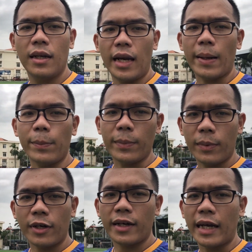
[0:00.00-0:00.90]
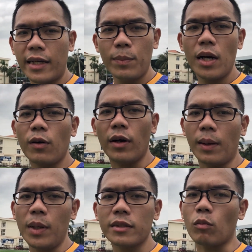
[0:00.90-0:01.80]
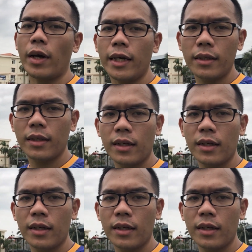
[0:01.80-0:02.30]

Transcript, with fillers: làm đến cái bước gọi là bước tổng kết.